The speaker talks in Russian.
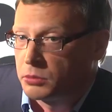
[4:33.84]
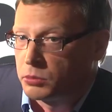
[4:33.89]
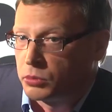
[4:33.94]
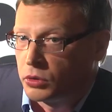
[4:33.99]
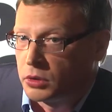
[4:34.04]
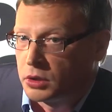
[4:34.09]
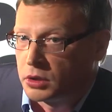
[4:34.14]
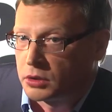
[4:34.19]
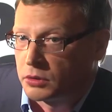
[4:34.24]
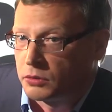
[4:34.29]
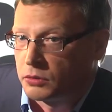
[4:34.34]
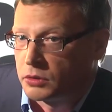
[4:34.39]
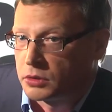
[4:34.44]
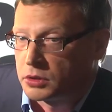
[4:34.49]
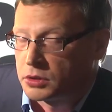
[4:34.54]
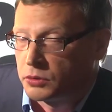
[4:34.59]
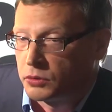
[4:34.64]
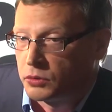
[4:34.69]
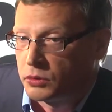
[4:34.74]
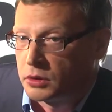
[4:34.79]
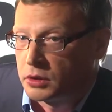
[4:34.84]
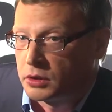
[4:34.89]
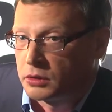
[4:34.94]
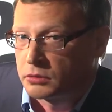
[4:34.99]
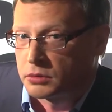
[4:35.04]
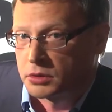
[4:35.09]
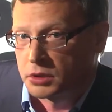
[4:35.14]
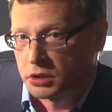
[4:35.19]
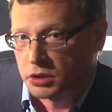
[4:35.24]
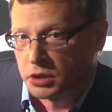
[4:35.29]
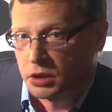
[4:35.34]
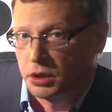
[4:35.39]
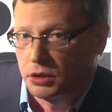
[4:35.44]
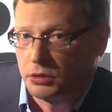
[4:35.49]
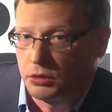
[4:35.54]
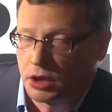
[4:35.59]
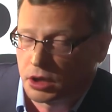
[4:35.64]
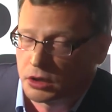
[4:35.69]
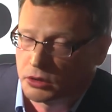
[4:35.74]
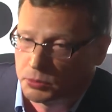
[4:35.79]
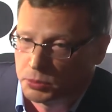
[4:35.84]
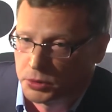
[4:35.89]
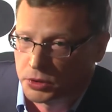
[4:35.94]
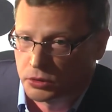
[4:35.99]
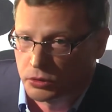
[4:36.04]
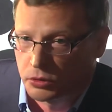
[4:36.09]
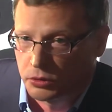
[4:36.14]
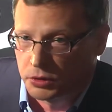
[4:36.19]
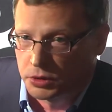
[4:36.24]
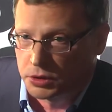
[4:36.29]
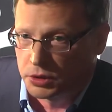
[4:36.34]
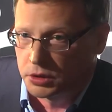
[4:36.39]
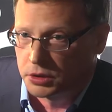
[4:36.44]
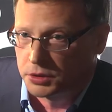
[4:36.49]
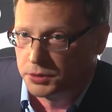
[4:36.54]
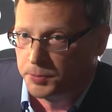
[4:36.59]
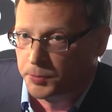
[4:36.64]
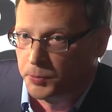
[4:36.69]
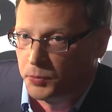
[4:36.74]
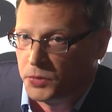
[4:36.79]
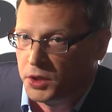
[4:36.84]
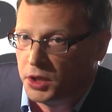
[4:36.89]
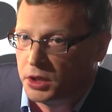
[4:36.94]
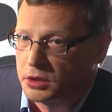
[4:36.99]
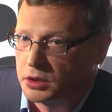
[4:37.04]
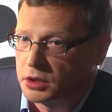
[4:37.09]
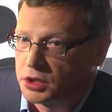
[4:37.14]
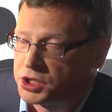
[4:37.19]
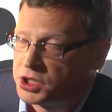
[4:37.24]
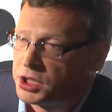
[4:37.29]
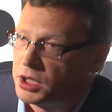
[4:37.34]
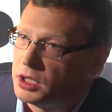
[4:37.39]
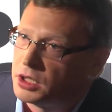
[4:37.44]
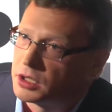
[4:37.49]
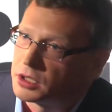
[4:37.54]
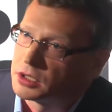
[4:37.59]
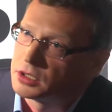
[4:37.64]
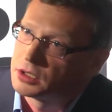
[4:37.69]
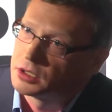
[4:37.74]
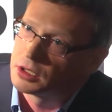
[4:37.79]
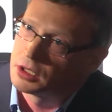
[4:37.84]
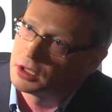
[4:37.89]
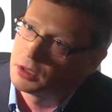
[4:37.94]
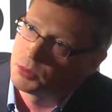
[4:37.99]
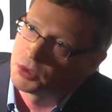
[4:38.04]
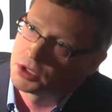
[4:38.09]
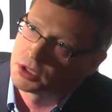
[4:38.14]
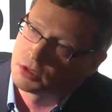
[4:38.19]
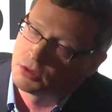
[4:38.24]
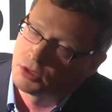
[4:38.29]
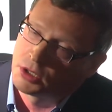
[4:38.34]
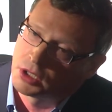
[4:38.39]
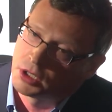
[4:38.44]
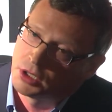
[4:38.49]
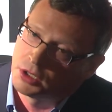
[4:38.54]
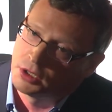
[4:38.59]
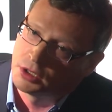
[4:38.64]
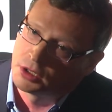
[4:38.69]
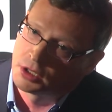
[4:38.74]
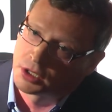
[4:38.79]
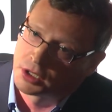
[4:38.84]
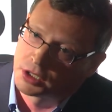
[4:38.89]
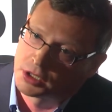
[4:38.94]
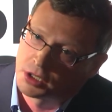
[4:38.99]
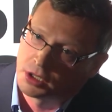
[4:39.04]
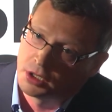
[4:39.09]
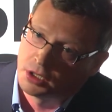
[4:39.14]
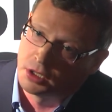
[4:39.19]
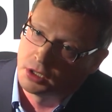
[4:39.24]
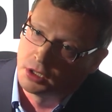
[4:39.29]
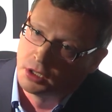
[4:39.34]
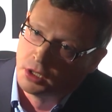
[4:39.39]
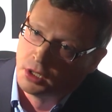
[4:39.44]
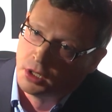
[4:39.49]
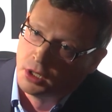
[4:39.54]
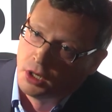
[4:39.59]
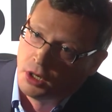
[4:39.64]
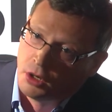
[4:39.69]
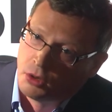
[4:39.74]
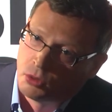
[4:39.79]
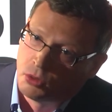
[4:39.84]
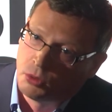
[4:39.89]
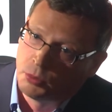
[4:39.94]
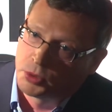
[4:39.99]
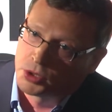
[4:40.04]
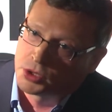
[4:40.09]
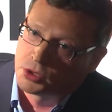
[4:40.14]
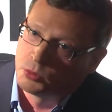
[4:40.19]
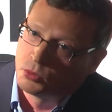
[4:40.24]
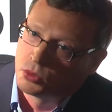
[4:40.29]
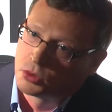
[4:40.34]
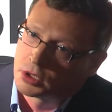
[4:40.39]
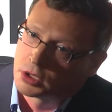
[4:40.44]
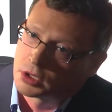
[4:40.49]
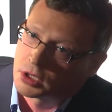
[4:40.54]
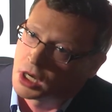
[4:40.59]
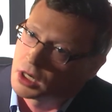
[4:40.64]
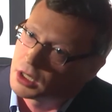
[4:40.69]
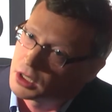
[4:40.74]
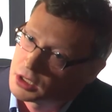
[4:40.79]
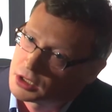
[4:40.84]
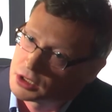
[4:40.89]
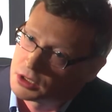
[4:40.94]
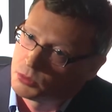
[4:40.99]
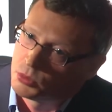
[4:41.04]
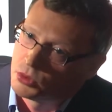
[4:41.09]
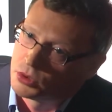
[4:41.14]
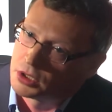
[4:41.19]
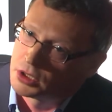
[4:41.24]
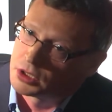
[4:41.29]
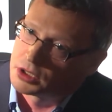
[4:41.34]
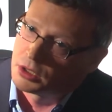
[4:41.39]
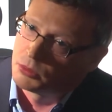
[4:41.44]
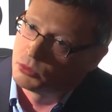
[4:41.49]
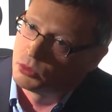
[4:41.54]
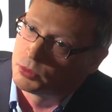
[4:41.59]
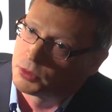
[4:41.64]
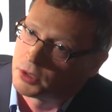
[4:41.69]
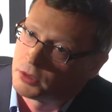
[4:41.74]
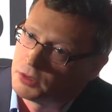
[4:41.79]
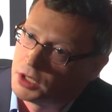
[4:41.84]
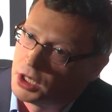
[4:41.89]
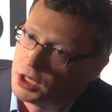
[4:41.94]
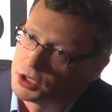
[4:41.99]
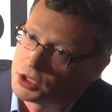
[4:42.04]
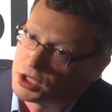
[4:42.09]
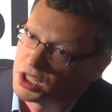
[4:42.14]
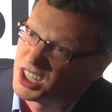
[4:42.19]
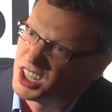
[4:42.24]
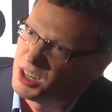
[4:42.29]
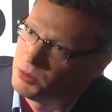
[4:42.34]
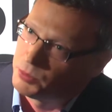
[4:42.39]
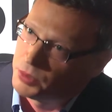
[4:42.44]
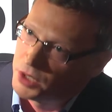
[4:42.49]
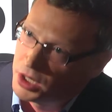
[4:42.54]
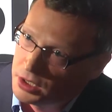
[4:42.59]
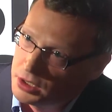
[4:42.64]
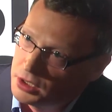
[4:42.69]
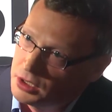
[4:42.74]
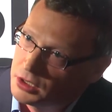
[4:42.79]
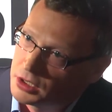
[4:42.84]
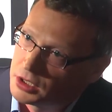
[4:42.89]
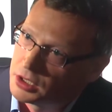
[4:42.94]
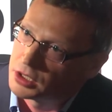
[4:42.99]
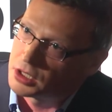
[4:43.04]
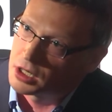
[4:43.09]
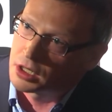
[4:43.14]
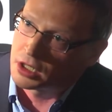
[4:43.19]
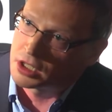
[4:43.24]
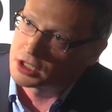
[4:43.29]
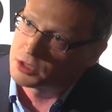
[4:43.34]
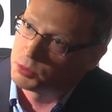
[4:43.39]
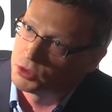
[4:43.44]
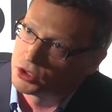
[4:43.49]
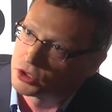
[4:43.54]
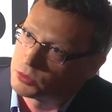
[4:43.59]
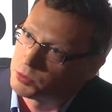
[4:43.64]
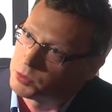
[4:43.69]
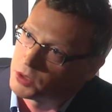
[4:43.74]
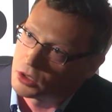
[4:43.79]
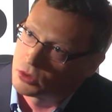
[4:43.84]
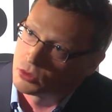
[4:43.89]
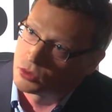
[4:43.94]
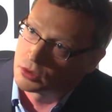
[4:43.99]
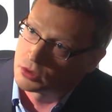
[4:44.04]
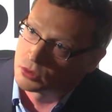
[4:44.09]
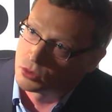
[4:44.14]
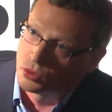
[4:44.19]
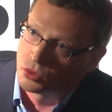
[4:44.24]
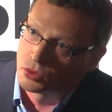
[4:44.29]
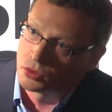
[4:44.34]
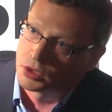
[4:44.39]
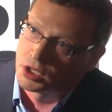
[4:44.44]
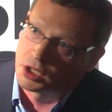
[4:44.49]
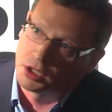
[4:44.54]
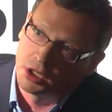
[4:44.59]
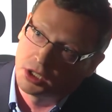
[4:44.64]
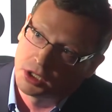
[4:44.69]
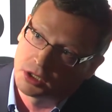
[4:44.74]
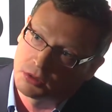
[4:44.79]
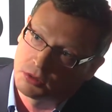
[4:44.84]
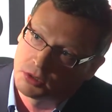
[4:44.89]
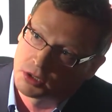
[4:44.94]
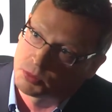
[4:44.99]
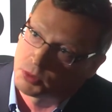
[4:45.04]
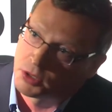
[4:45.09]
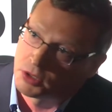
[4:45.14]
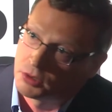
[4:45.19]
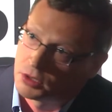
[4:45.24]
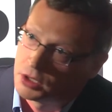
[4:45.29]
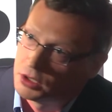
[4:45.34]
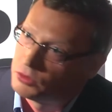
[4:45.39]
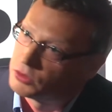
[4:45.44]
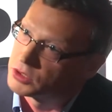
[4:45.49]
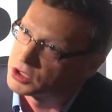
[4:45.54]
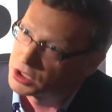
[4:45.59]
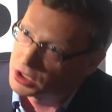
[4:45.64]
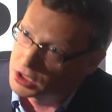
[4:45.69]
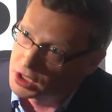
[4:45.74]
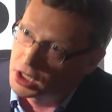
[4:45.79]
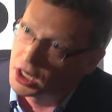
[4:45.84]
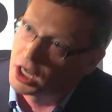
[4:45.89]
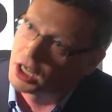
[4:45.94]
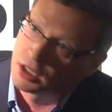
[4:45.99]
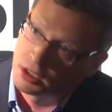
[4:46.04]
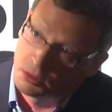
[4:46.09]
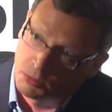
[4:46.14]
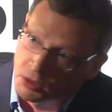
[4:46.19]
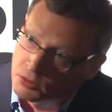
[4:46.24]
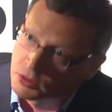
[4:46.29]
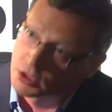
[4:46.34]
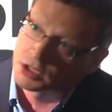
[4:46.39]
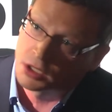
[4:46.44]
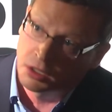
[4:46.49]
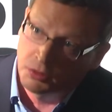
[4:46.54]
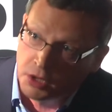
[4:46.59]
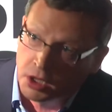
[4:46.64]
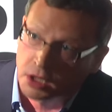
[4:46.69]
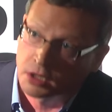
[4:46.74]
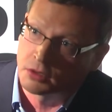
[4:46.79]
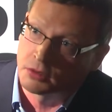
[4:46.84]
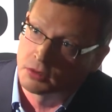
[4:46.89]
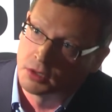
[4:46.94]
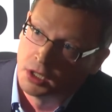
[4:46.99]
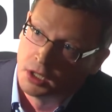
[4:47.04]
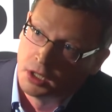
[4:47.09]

Более того, сегодня, к сожалению, Яков Петровича нет Силина, да, представителя «Единой России». Он почему-то как раз заботится об управляющих компаниях и как раз пишет прокуратуру на действия справедливого ЖКХ и домовых советов.